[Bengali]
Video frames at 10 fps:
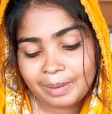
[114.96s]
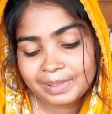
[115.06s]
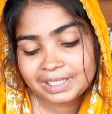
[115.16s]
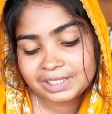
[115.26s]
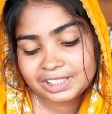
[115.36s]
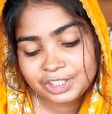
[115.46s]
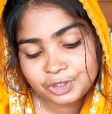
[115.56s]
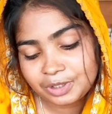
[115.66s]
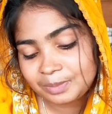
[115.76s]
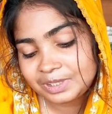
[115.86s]
তো আমার
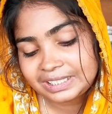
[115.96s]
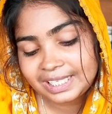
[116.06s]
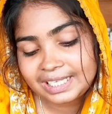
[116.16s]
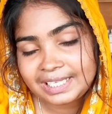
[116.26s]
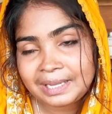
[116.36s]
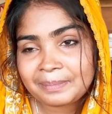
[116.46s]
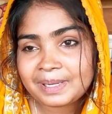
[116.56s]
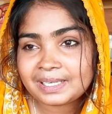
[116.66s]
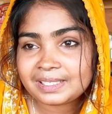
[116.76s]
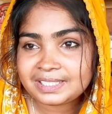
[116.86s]
সেই সোনামণিটাকে নিয়ে
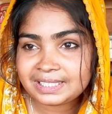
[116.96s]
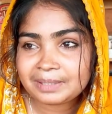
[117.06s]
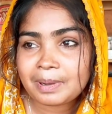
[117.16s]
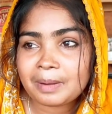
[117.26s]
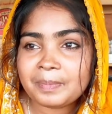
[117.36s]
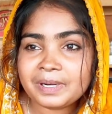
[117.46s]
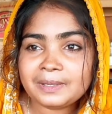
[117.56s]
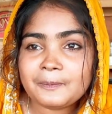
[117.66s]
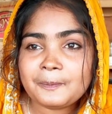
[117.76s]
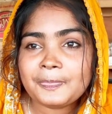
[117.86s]
আমার চিন্তা
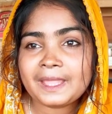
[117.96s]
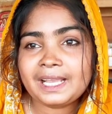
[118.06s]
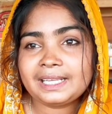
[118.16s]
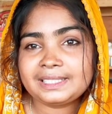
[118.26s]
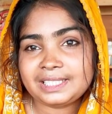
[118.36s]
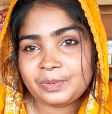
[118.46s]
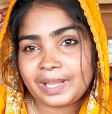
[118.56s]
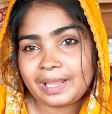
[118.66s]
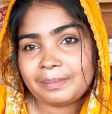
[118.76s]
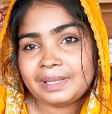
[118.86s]
ভাবনা যে
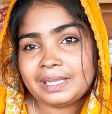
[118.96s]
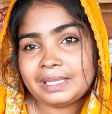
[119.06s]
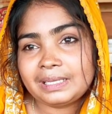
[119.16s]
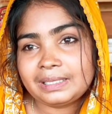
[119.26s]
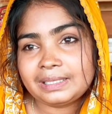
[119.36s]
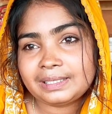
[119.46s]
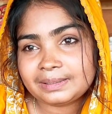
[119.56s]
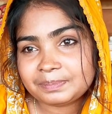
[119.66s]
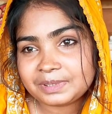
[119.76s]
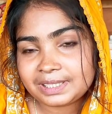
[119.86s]
ওকে আমি
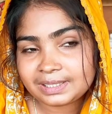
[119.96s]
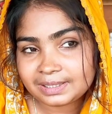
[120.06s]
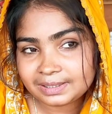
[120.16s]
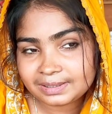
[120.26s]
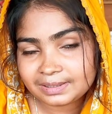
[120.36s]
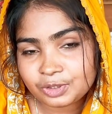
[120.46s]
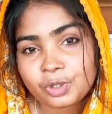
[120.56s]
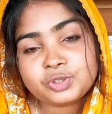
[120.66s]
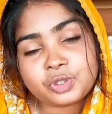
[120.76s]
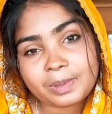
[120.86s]
আপনার
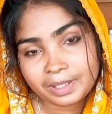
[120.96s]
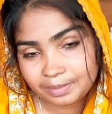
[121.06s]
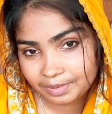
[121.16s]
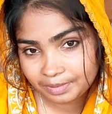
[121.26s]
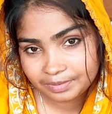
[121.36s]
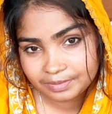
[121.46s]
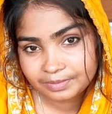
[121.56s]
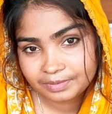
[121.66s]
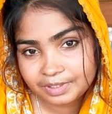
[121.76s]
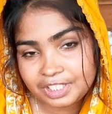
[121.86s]
ডক্টর বানাবো
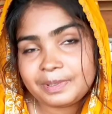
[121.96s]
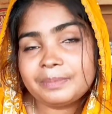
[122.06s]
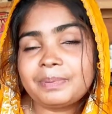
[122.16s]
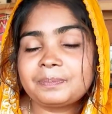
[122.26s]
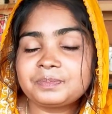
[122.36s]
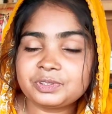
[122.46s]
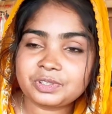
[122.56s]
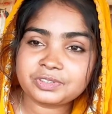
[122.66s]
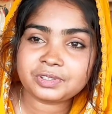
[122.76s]
ডিভিএম প্রাপ্ত